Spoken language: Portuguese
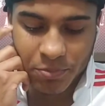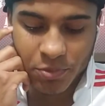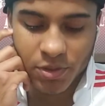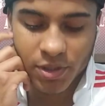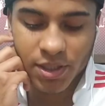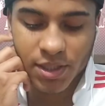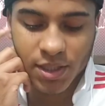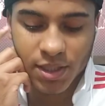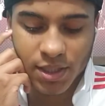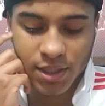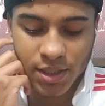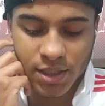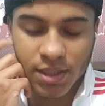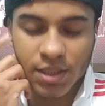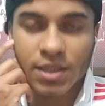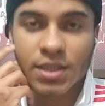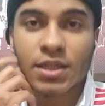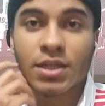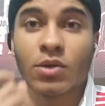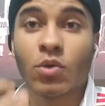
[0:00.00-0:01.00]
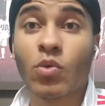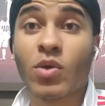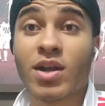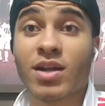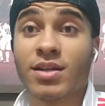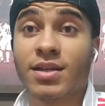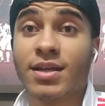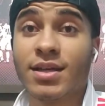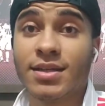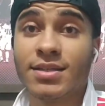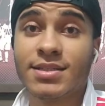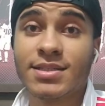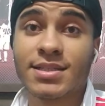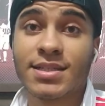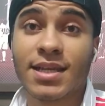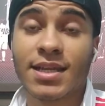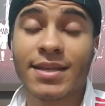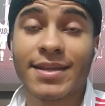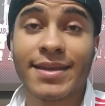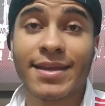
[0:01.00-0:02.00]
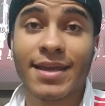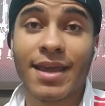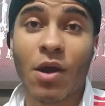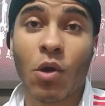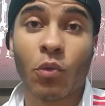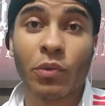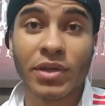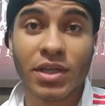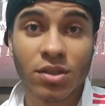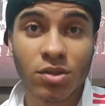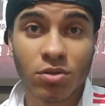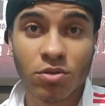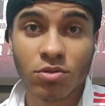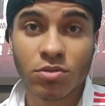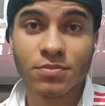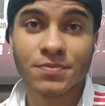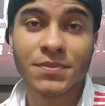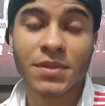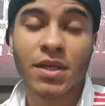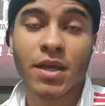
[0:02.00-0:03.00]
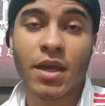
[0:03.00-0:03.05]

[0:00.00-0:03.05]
Porque o Hernandes ele é um ídolo,